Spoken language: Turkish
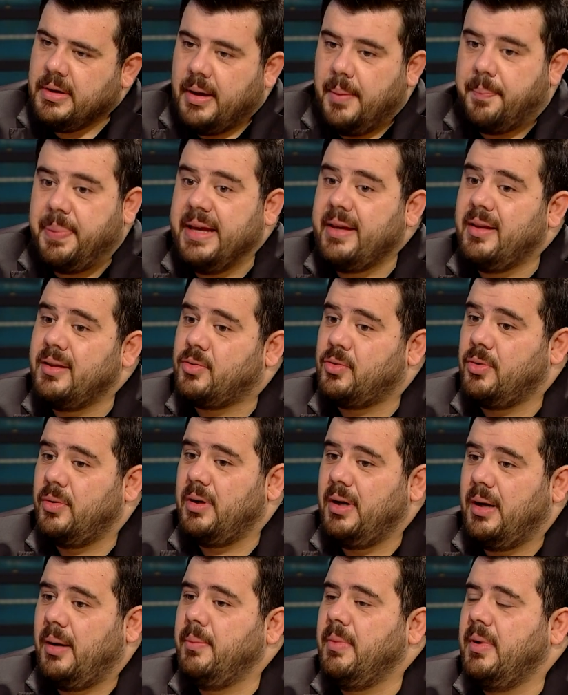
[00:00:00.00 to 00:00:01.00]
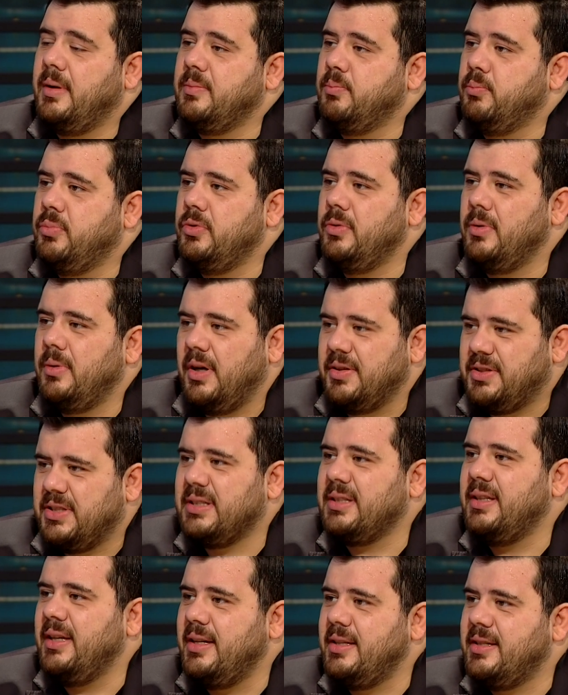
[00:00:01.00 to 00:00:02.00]
Peki sonra ama bunu
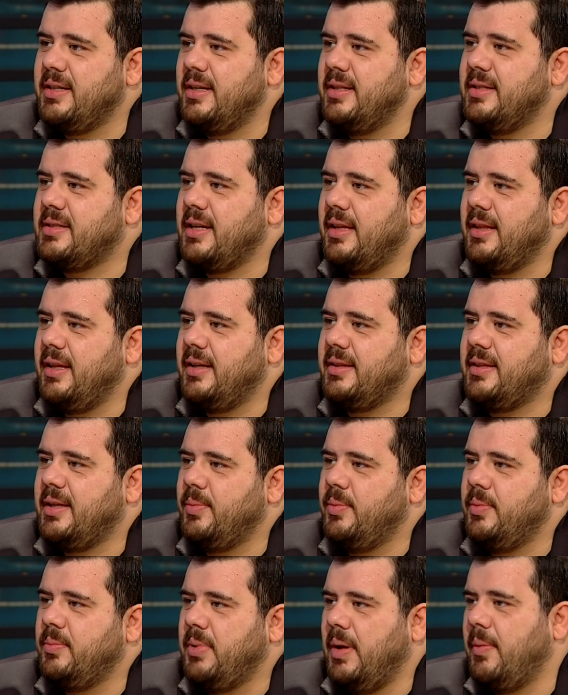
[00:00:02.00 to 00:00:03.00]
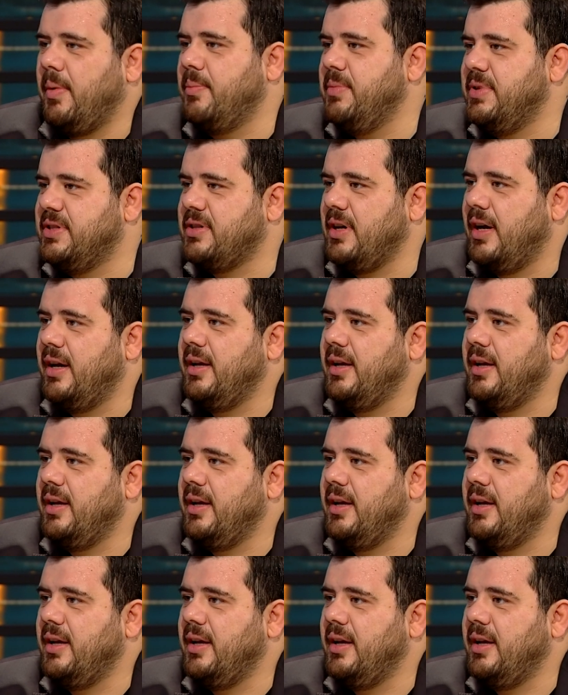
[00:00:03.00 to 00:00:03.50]
açıklayınca insanlar tabii bu ama hiç mizah,